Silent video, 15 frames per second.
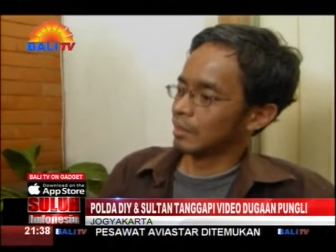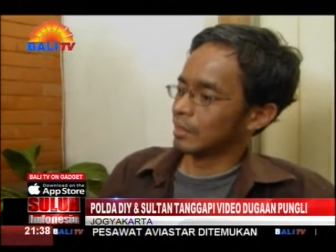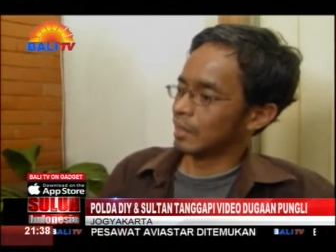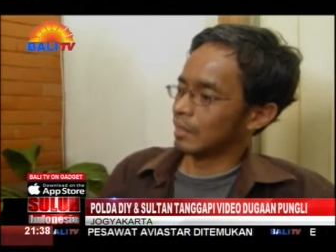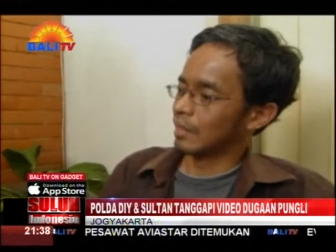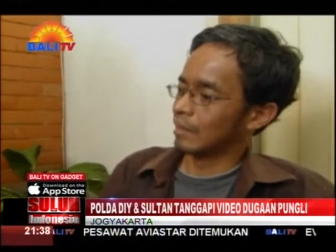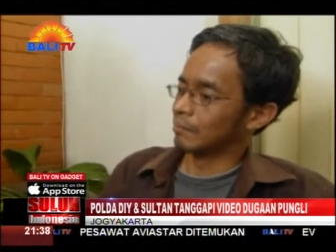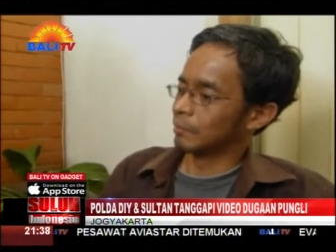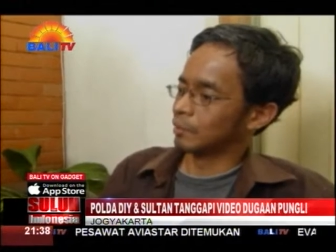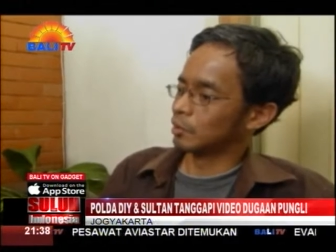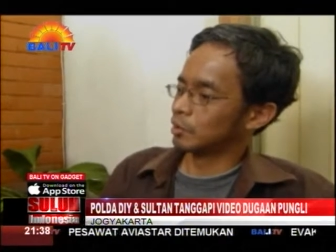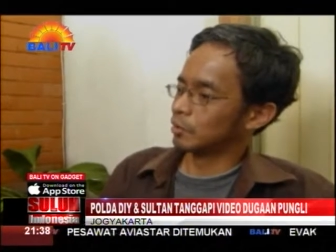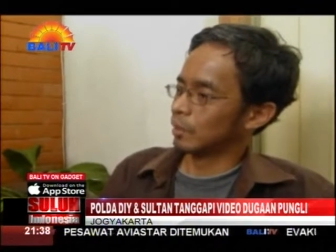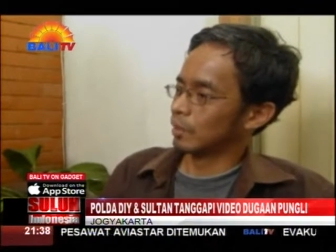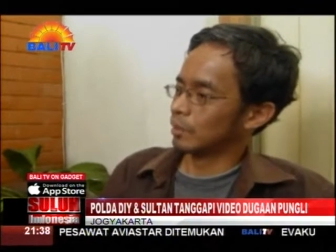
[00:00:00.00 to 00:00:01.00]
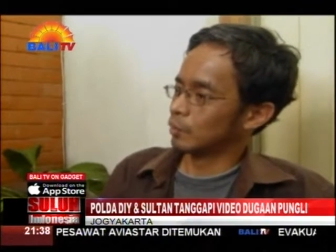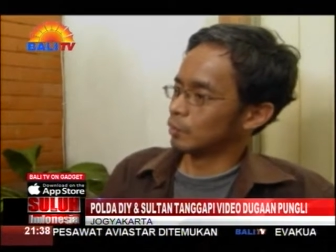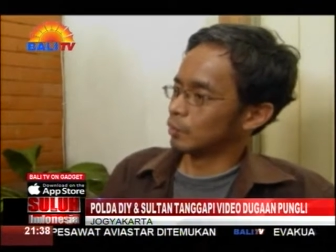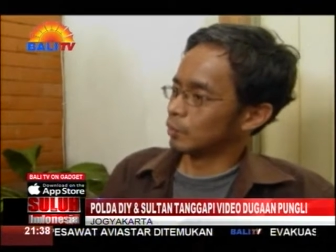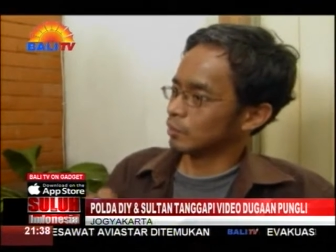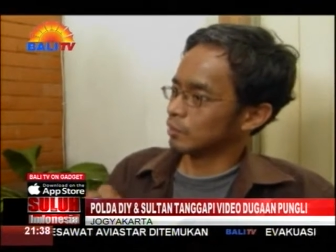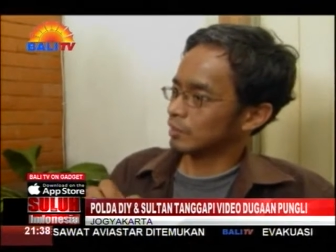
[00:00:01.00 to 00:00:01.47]
dalam tujuan
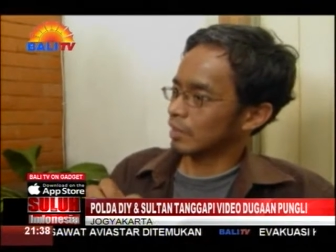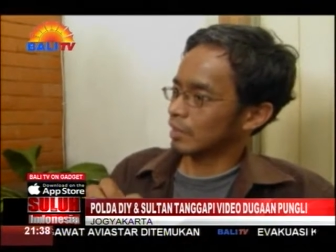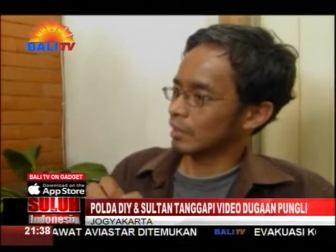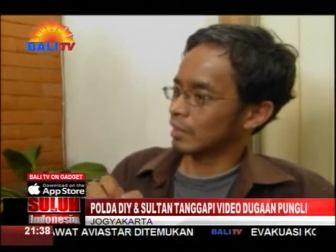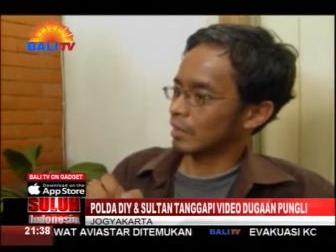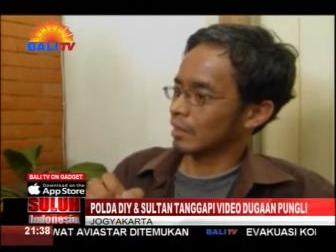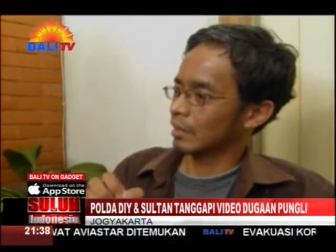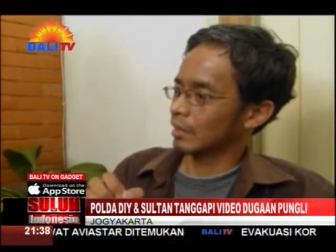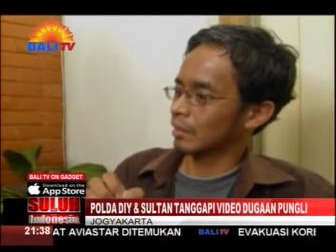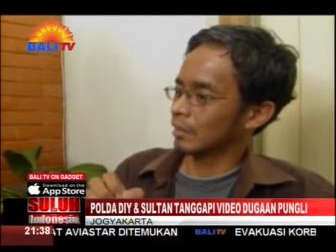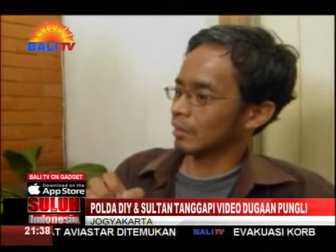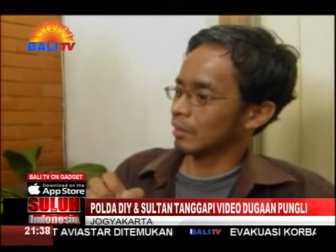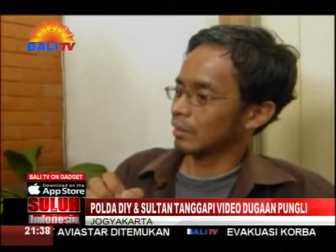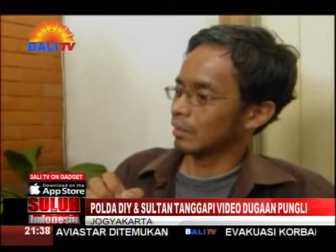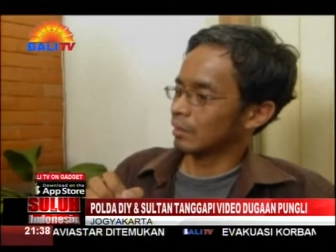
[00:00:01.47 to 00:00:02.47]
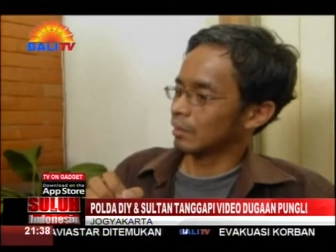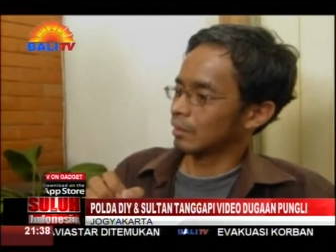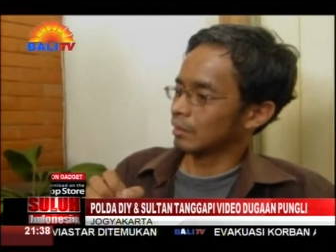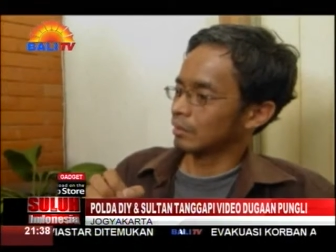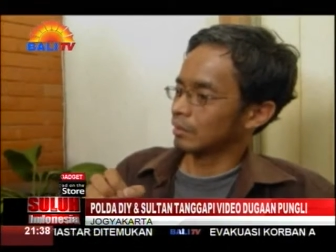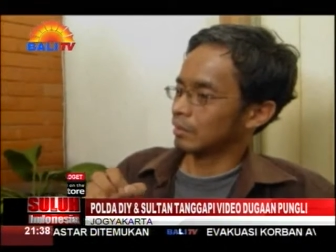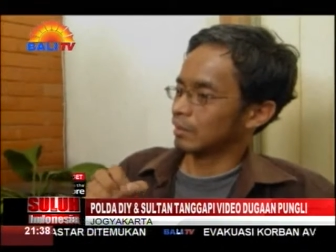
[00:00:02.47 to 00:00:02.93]
untuk secara
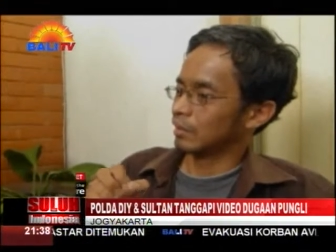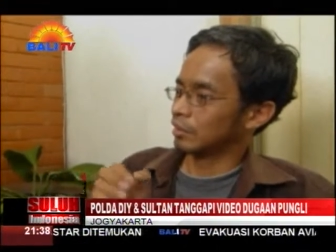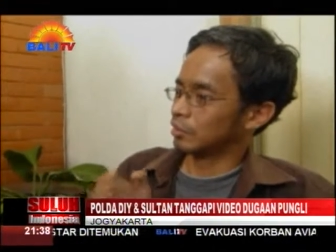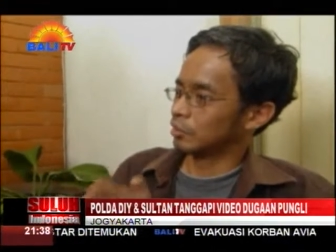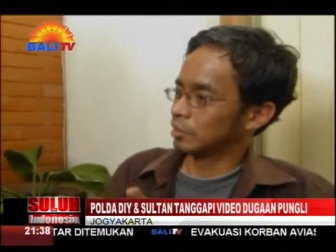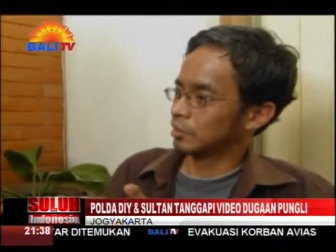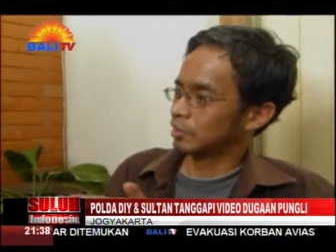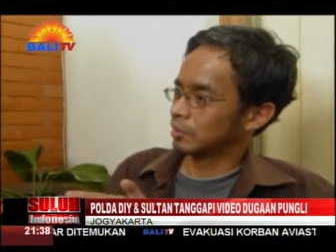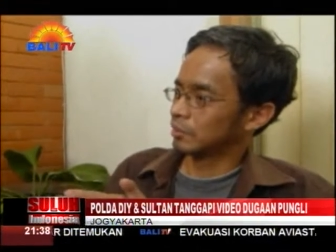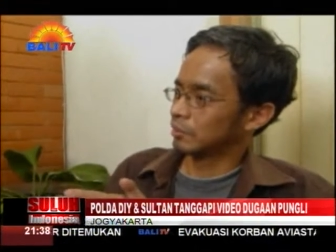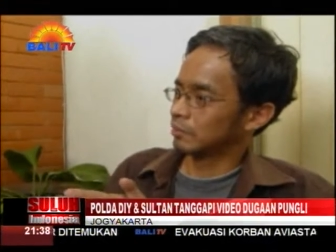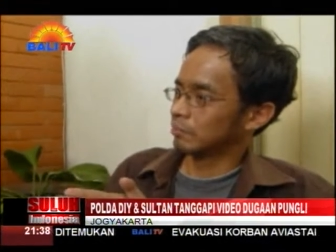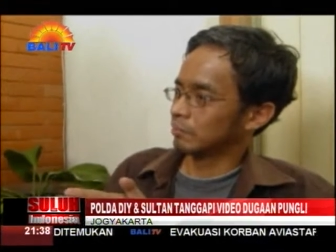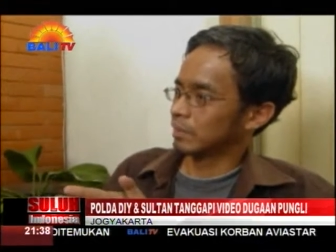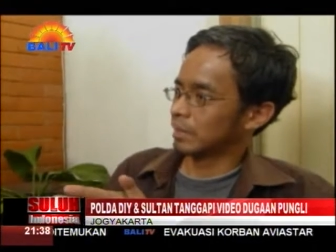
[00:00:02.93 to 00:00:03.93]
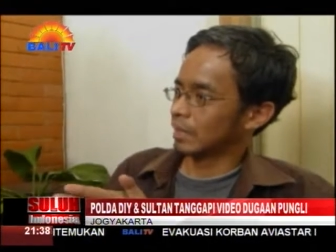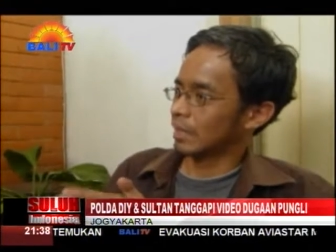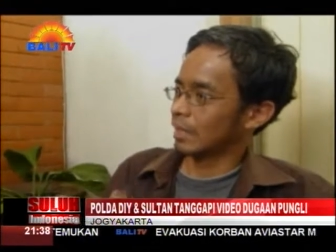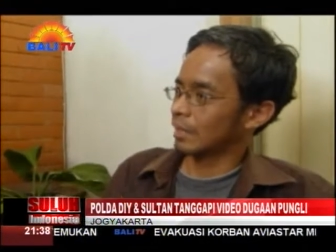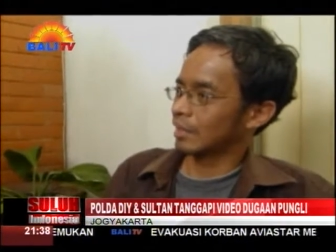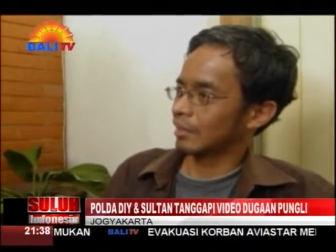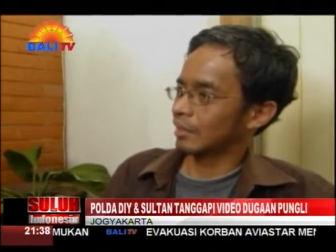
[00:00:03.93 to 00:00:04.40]
tendensius
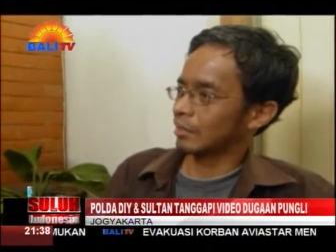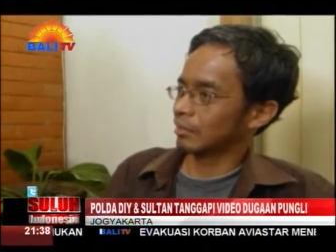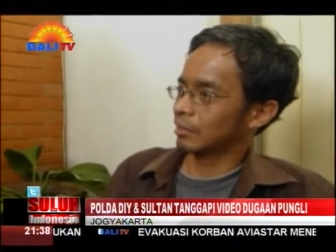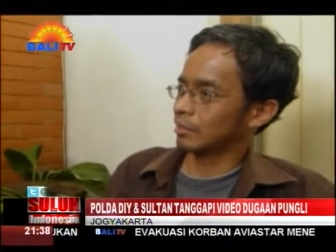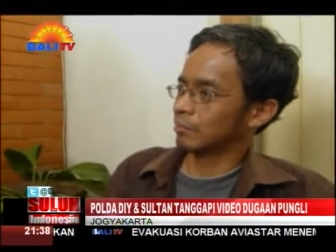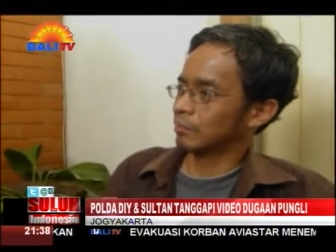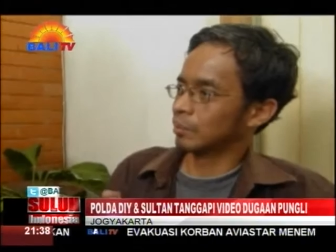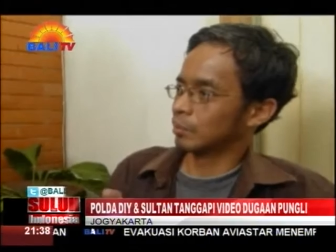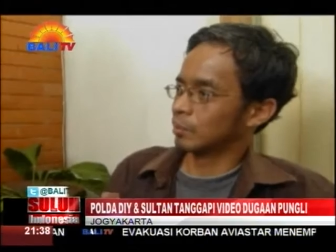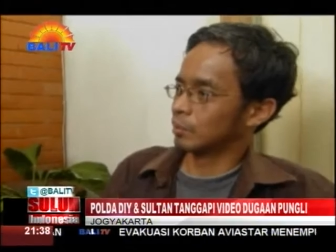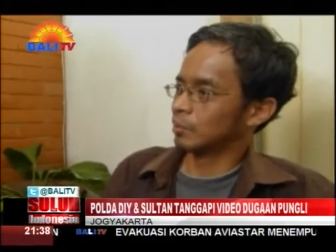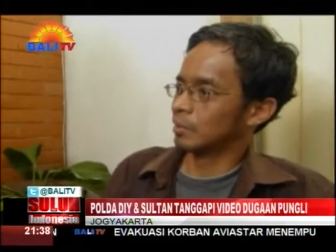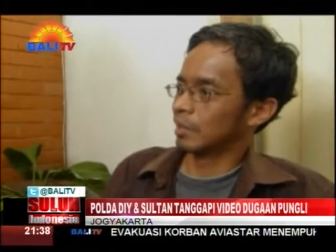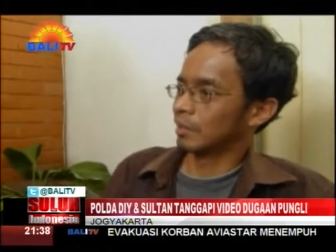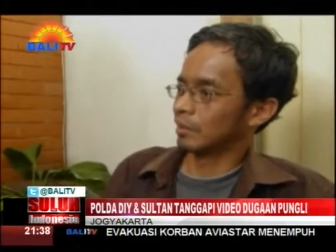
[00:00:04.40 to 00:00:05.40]
menyalahkan atau menuduh